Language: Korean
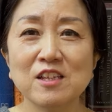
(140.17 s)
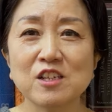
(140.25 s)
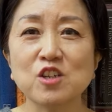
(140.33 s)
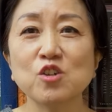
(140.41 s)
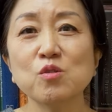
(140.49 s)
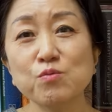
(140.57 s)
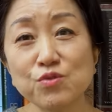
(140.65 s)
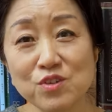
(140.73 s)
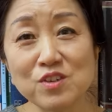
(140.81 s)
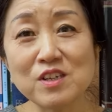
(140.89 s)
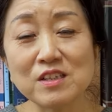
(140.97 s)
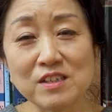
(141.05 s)
그런
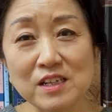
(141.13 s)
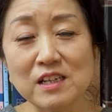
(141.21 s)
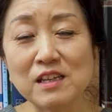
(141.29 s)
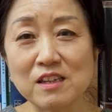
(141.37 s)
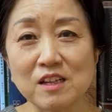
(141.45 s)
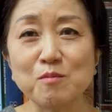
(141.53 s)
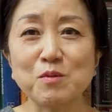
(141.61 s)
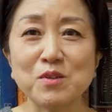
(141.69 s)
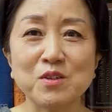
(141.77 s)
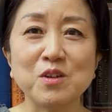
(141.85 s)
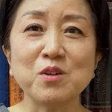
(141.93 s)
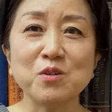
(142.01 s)
분들께 제가 대답을
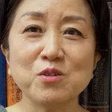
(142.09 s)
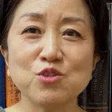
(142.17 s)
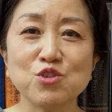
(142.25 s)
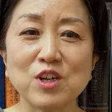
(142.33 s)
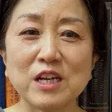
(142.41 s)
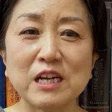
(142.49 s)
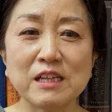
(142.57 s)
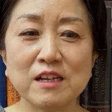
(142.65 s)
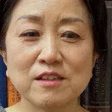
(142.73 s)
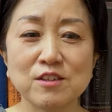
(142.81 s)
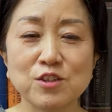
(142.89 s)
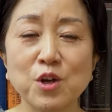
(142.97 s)
드리는 것 중에
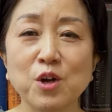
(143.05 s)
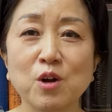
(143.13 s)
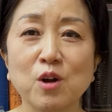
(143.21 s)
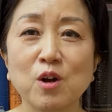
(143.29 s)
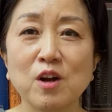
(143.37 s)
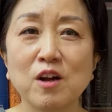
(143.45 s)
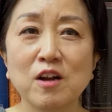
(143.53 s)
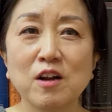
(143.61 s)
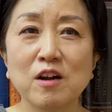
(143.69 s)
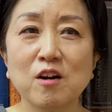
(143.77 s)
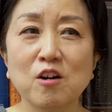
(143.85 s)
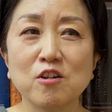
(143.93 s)
하나는요,
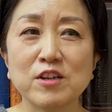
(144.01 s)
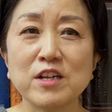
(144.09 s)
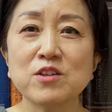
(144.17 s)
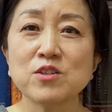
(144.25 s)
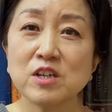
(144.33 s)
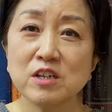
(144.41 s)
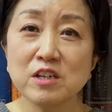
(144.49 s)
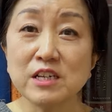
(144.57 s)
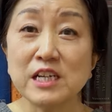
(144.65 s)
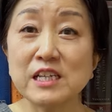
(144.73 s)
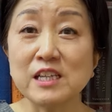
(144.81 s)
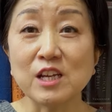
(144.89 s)
어, 예를 들어
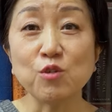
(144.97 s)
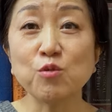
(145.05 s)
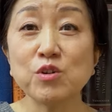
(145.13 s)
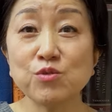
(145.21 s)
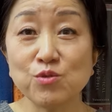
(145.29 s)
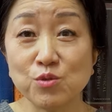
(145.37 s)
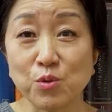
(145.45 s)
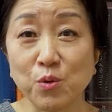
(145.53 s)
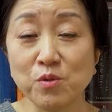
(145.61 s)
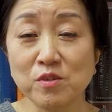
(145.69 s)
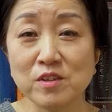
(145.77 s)
흑인 인권운동